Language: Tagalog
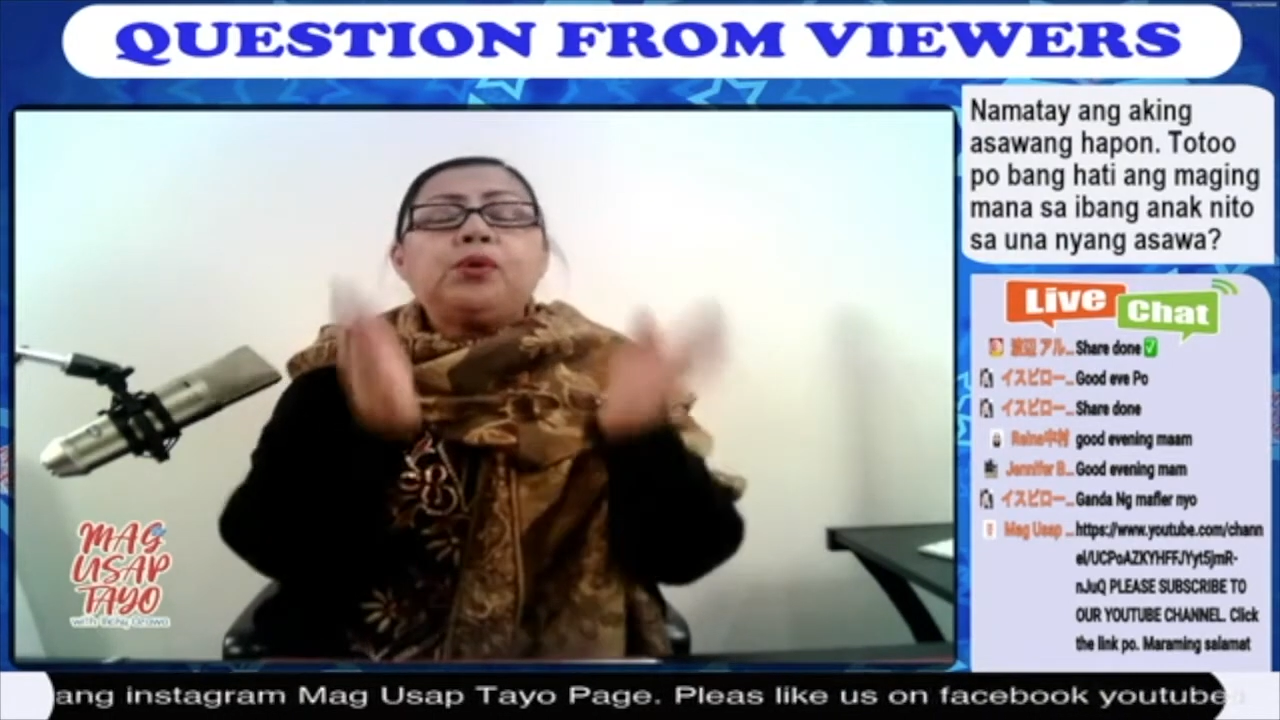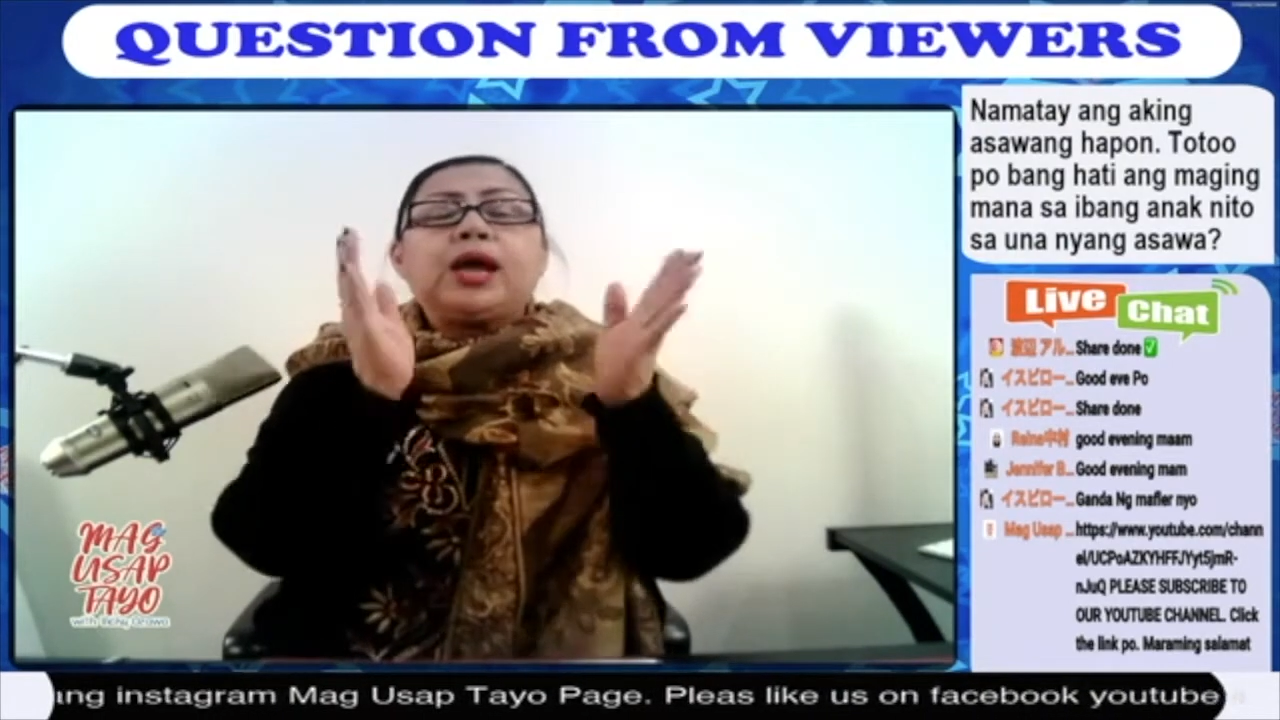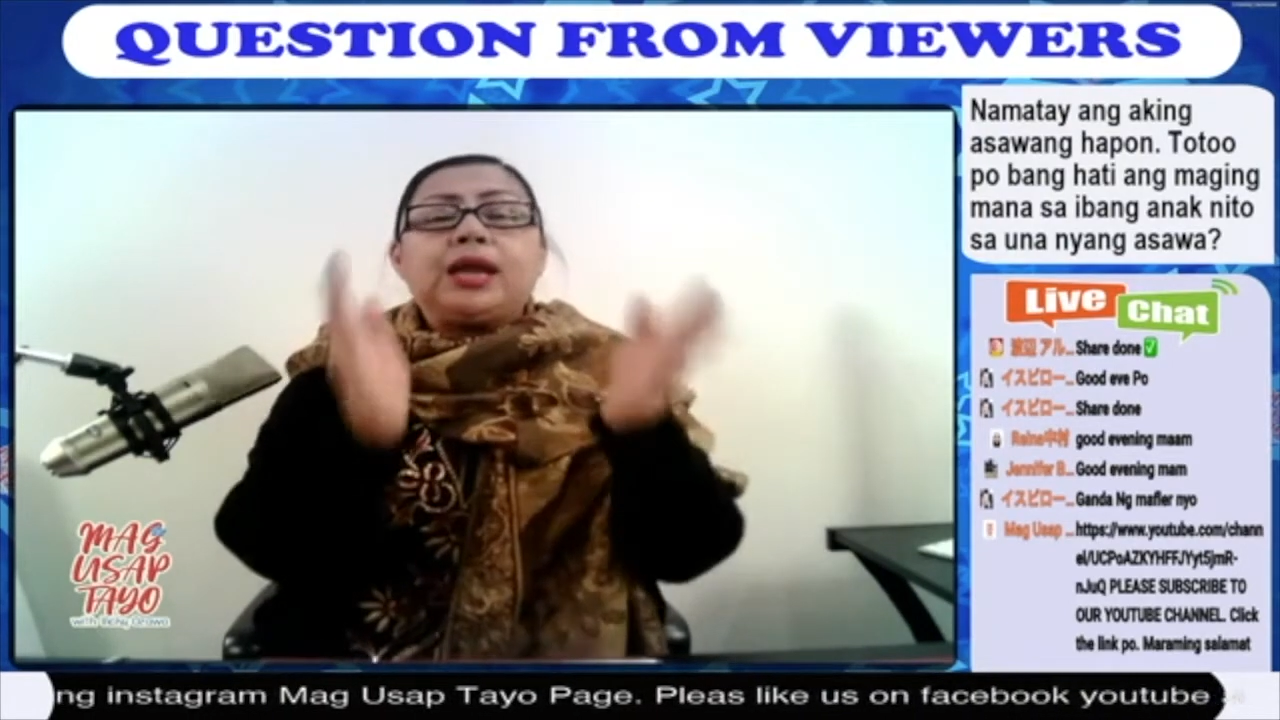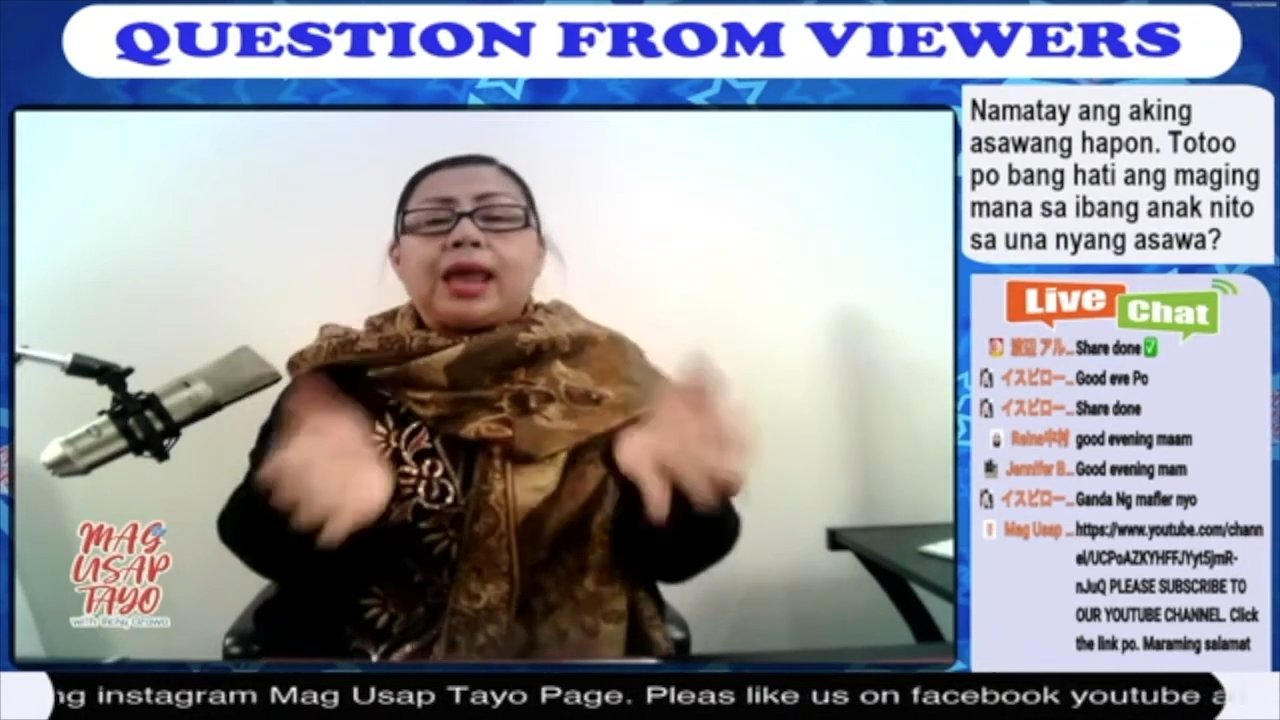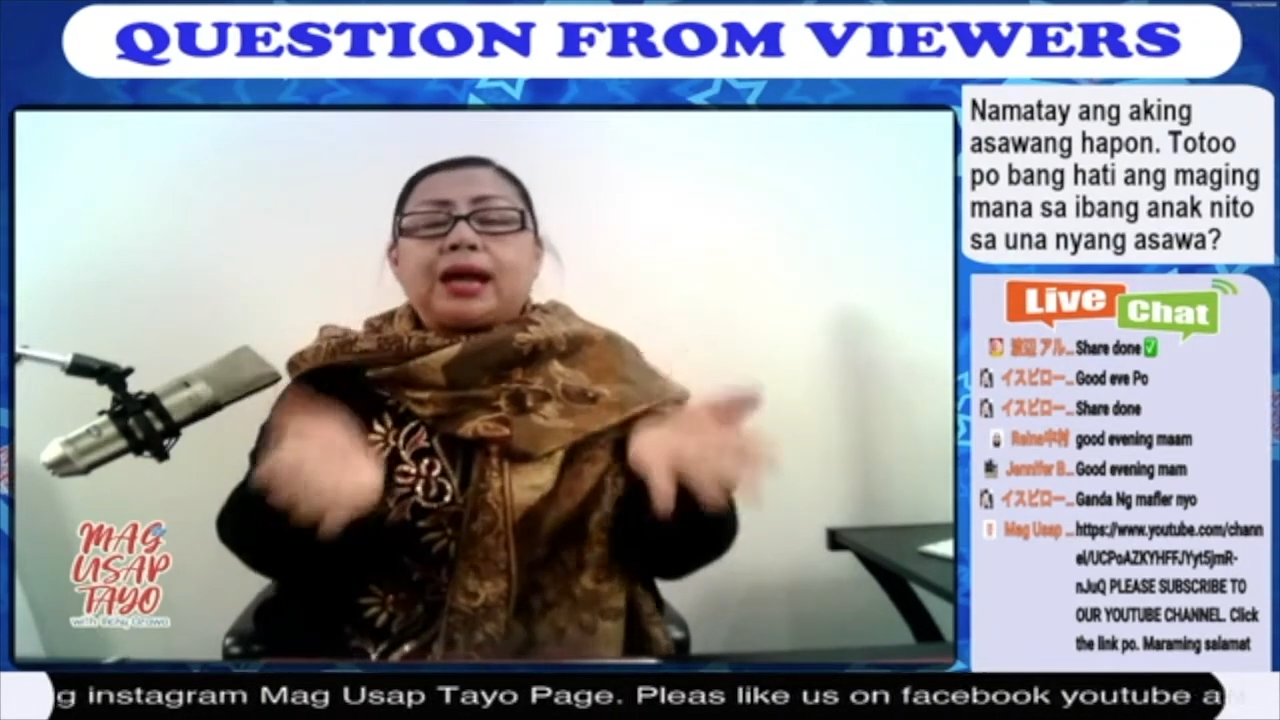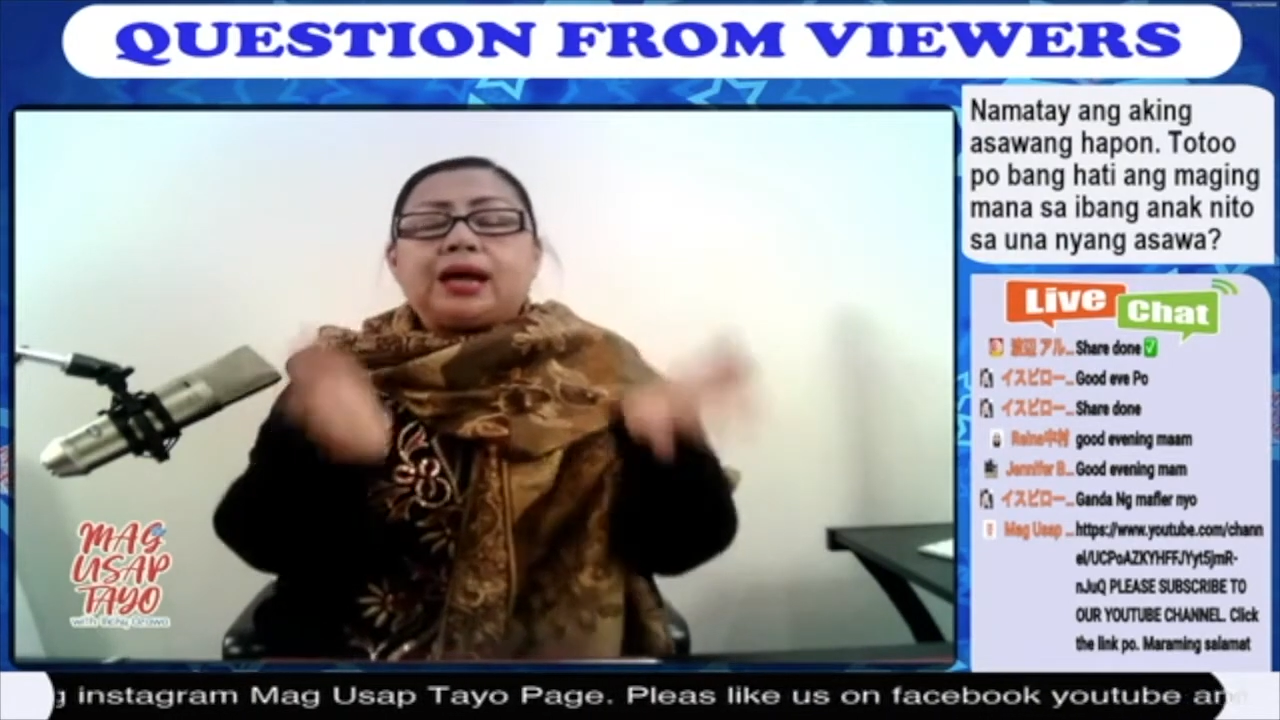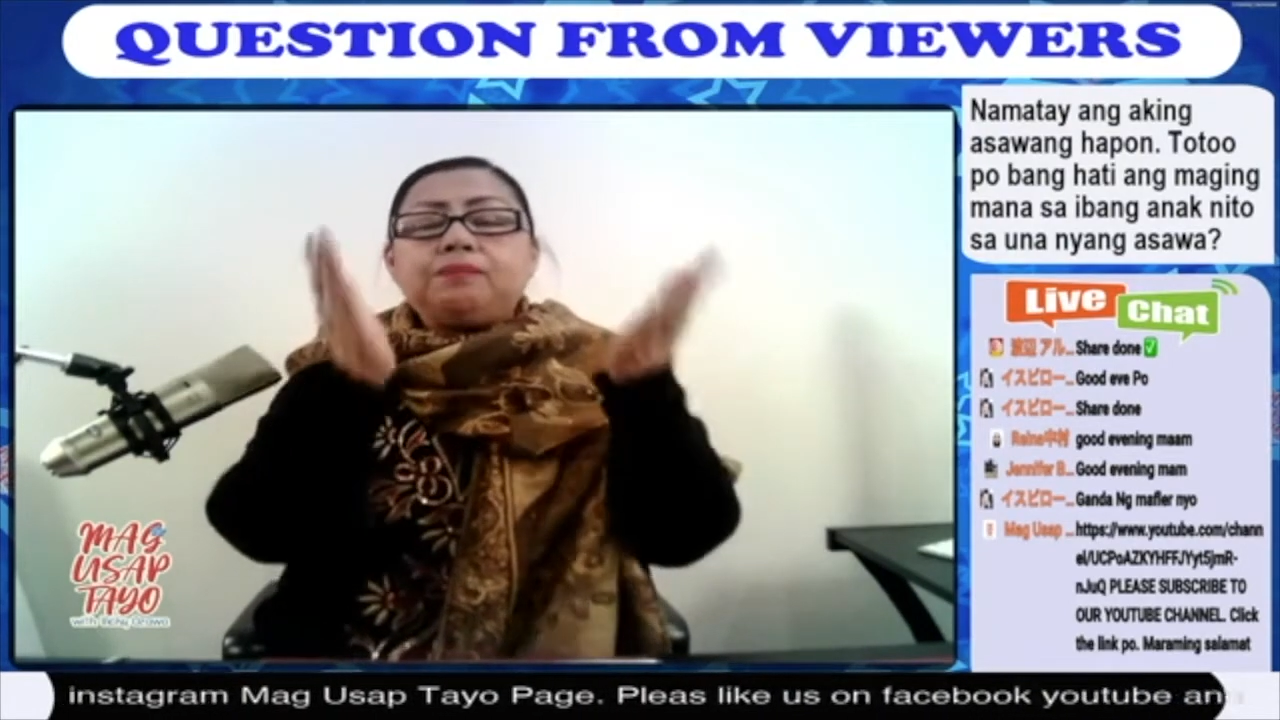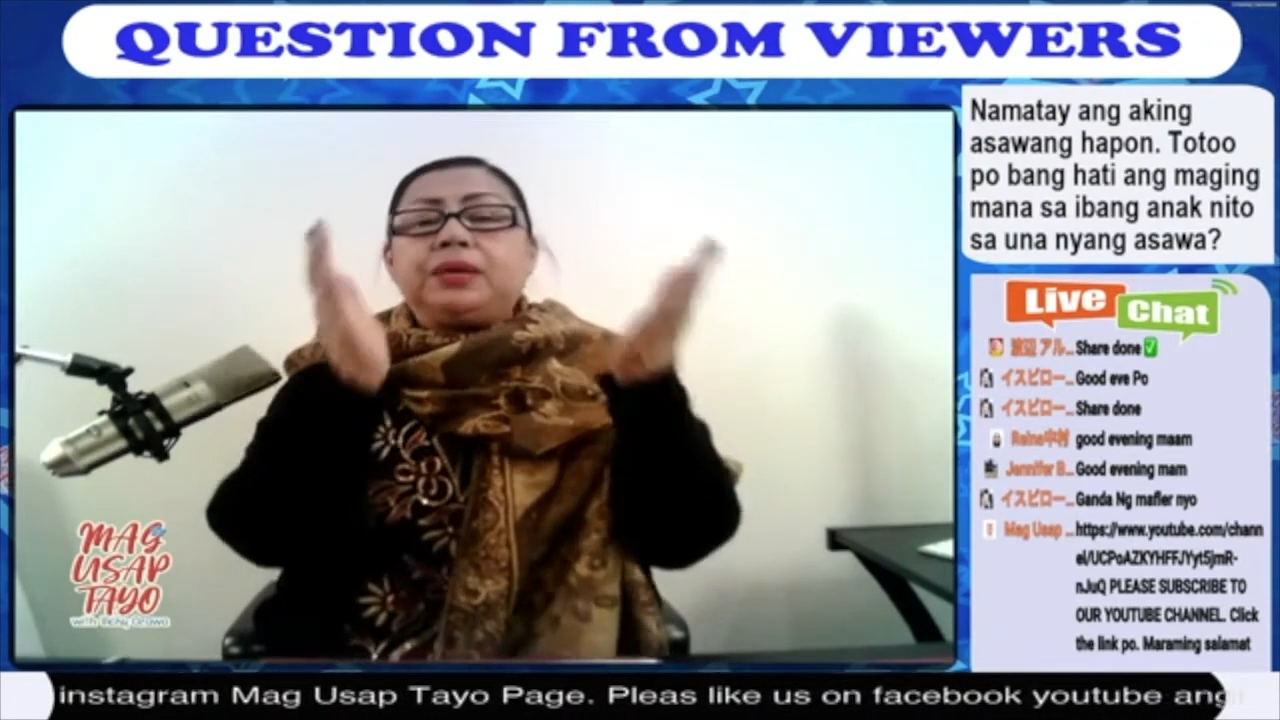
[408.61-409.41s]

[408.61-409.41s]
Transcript: kailangan